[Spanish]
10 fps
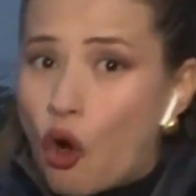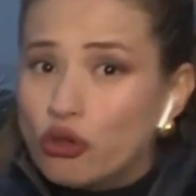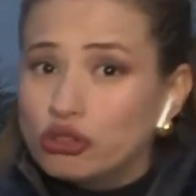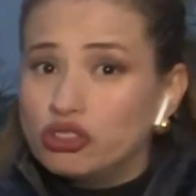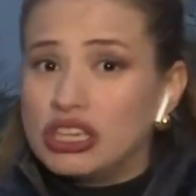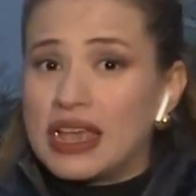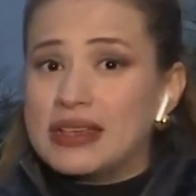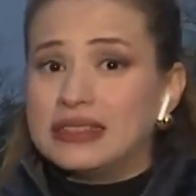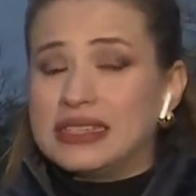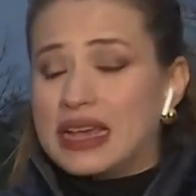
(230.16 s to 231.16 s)

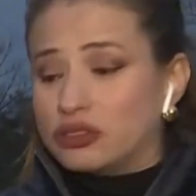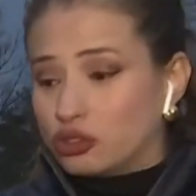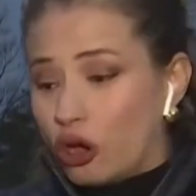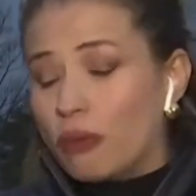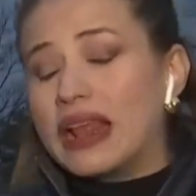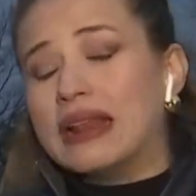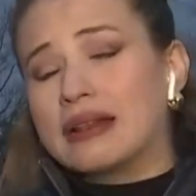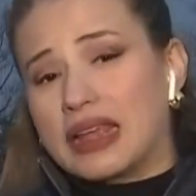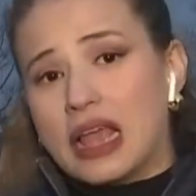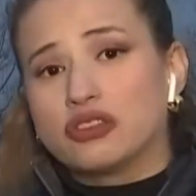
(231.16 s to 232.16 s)
conciencia sobre el
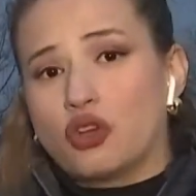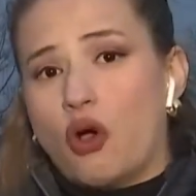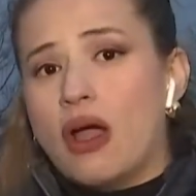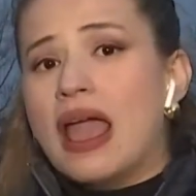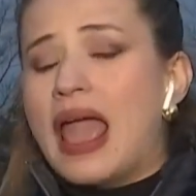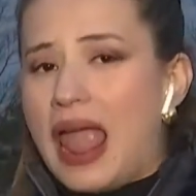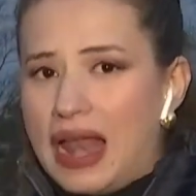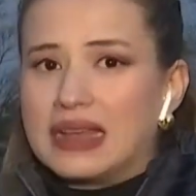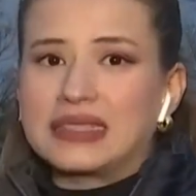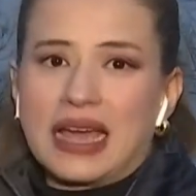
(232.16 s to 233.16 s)
riesgo
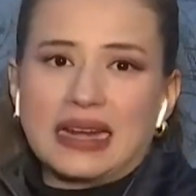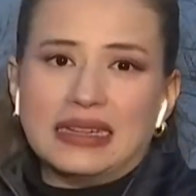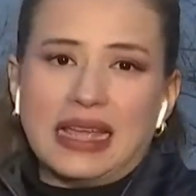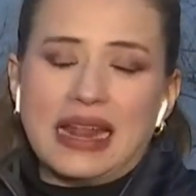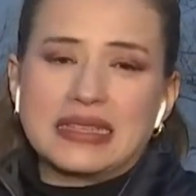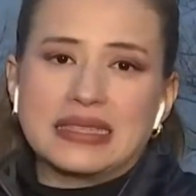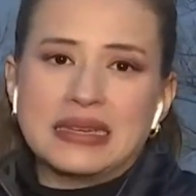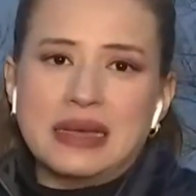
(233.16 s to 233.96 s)
en las carreteras.